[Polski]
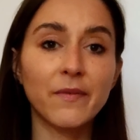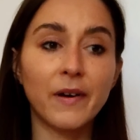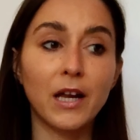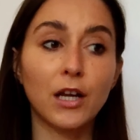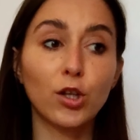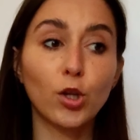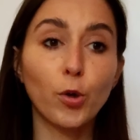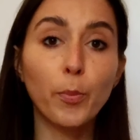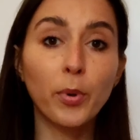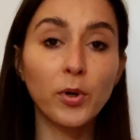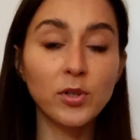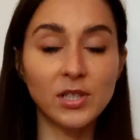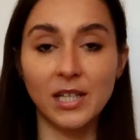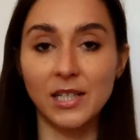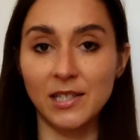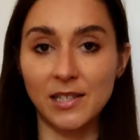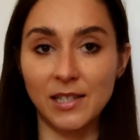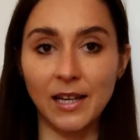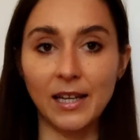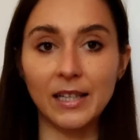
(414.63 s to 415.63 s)
warto
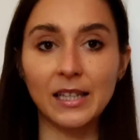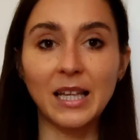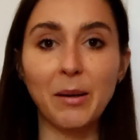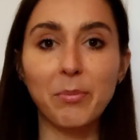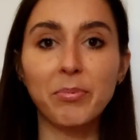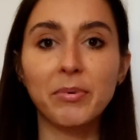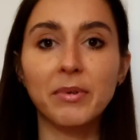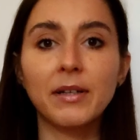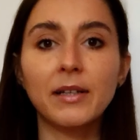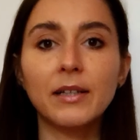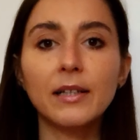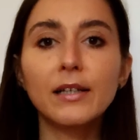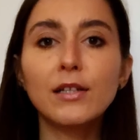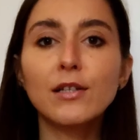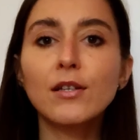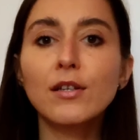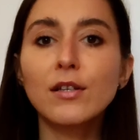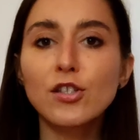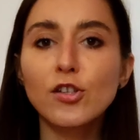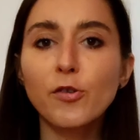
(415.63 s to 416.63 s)
poznać te etapy
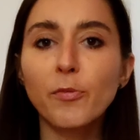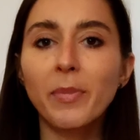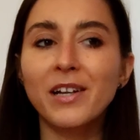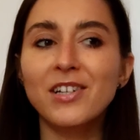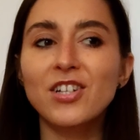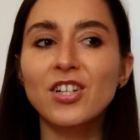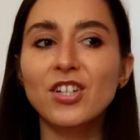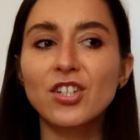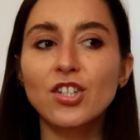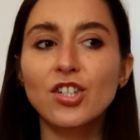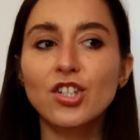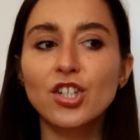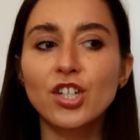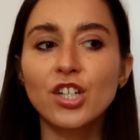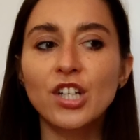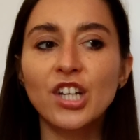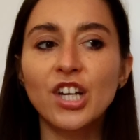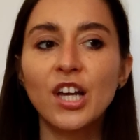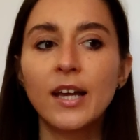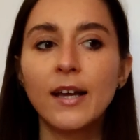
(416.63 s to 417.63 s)
i zobaczyć,
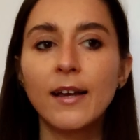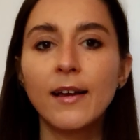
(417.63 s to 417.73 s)
czy